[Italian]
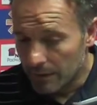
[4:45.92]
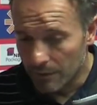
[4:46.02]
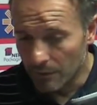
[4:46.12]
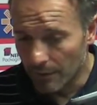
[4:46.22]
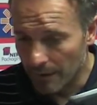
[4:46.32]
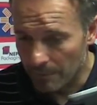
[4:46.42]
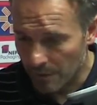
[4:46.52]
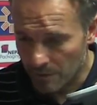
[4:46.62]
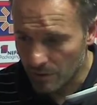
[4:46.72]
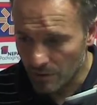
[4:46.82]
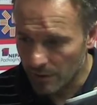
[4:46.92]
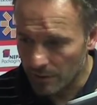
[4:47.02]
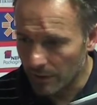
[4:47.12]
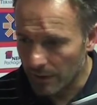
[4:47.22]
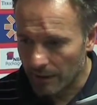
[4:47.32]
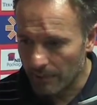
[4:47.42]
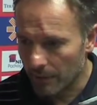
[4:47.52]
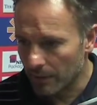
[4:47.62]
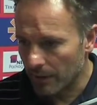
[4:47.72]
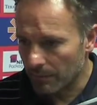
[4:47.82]
dove hai perso un giocatore che per
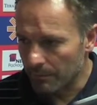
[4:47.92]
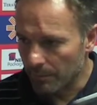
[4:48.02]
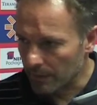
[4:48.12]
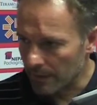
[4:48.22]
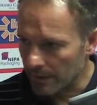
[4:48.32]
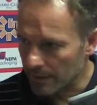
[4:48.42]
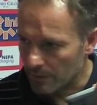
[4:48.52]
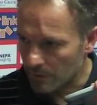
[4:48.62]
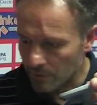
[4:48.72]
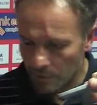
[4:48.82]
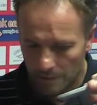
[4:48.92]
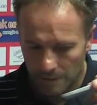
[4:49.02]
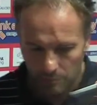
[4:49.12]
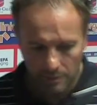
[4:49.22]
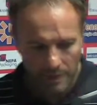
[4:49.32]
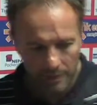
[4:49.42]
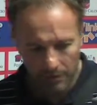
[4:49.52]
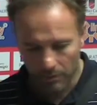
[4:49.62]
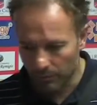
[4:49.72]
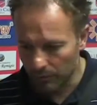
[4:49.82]
noi era importante, soprattutto perché era un under,
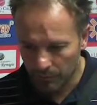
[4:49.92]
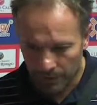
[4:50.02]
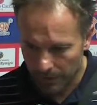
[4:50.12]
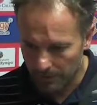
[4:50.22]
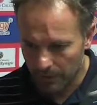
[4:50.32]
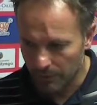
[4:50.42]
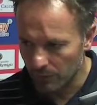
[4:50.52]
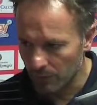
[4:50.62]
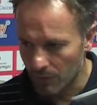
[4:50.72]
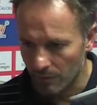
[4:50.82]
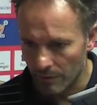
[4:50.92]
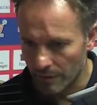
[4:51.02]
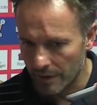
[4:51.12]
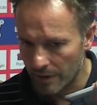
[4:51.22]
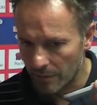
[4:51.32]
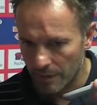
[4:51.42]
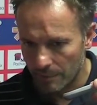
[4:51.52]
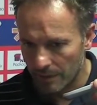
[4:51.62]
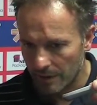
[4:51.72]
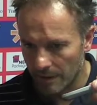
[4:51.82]
soprattutto perché rimanevi 11 contro 10, quindi la
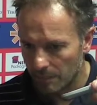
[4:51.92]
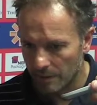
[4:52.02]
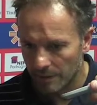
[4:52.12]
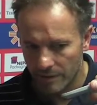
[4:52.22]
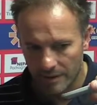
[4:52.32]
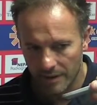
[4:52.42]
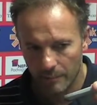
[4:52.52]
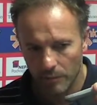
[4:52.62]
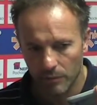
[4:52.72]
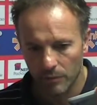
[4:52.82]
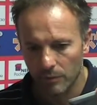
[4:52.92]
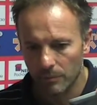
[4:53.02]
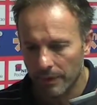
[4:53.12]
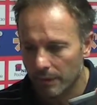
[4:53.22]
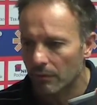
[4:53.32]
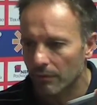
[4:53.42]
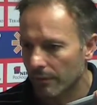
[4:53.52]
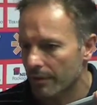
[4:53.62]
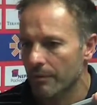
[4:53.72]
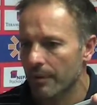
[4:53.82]
partita la potevi gestire molto molto meglio contro
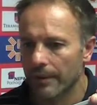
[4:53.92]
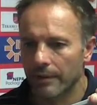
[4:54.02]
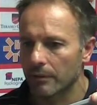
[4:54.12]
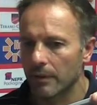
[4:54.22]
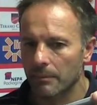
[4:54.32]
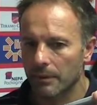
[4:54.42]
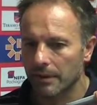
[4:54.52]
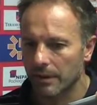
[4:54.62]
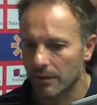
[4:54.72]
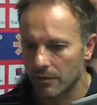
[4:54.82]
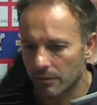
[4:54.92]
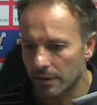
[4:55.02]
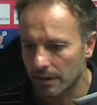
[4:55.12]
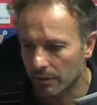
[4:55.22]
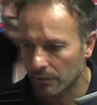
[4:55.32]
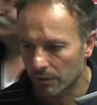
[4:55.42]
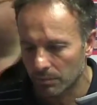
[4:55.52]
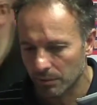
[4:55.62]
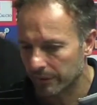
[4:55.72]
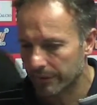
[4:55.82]
una squadra che doveva ribaltare il risultato, quindi tu
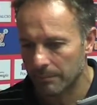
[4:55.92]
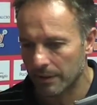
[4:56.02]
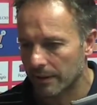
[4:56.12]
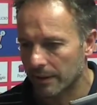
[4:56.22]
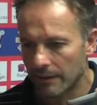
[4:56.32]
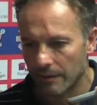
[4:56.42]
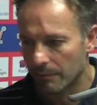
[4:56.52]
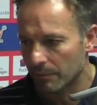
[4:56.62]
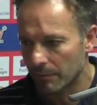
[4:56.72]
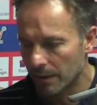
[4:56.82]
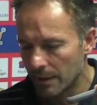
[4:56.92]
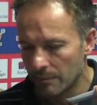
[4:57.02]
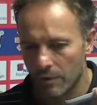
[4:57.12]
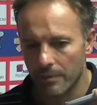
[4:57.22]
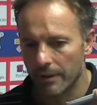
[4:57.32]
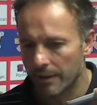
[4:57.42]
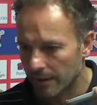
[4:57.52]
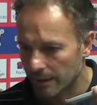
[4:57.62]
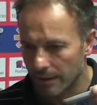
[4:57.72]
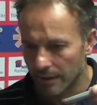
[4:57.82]
potevi ripartire, avevi più possibilità
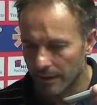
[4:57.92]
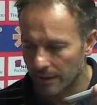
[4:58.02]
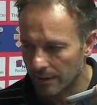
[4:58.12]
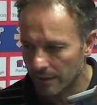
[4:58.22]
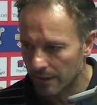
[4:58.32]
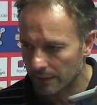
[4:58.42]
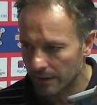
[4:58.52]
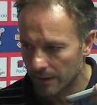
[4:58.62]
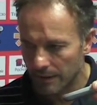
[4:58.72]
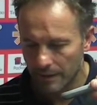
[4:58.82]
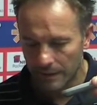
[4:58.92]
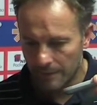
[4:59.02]
di, di arrivare